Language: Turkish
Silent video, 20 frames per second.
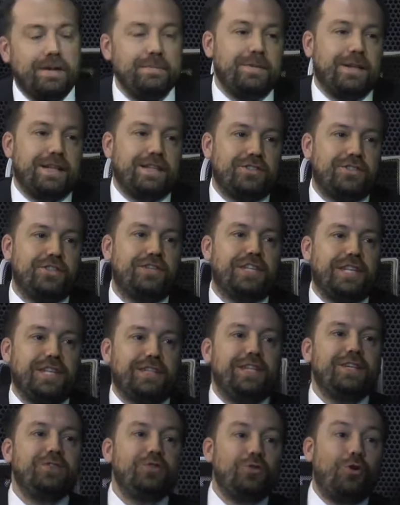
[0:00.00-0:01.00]
biraz
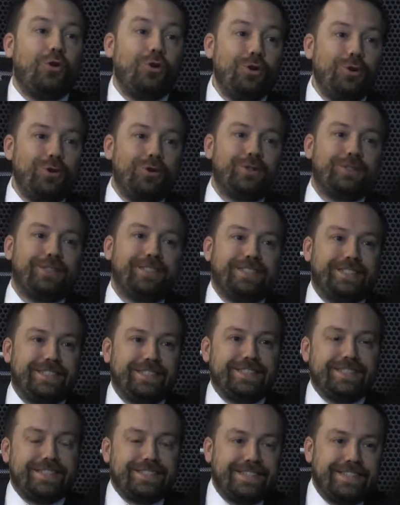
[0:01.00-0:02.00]
şirketleri zorluyoruz
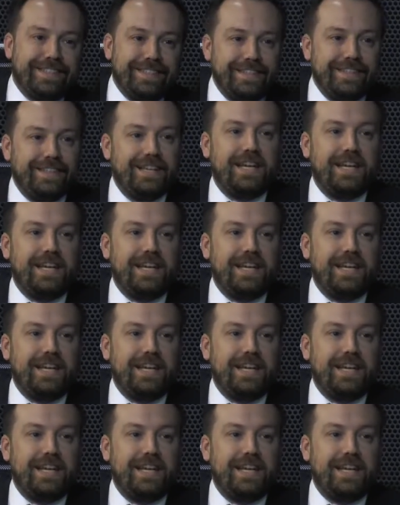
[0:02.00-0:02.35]
açıkçası.